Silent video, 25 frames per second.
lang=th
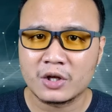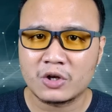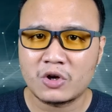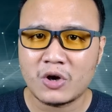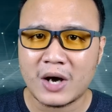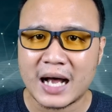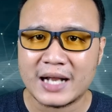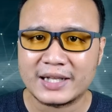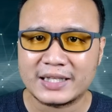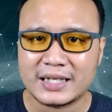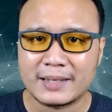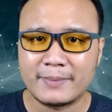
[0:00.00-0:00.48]

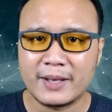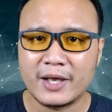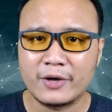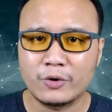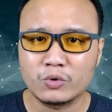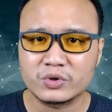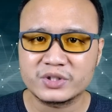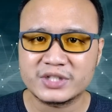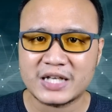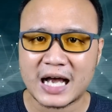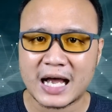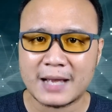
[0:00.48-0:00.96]
ก็อาจทำให้
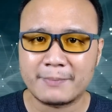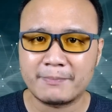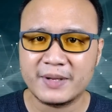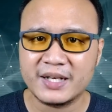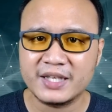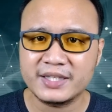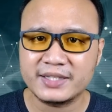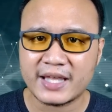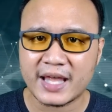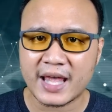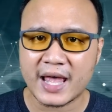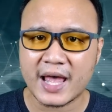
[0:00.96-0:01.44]
ลูกชายเป็
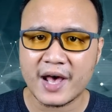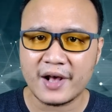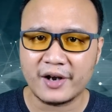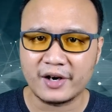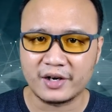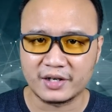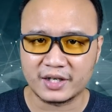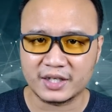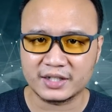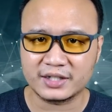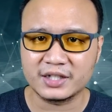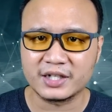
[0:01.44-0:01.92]
นเกย์ห
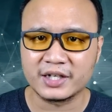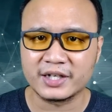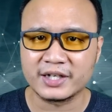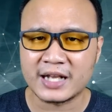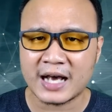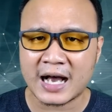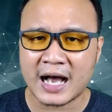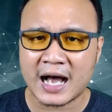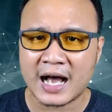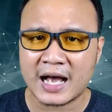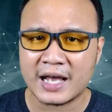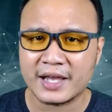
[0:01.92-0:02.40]
รือกระเทย
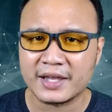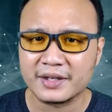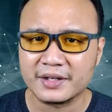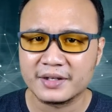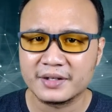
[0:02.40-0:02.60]
ได้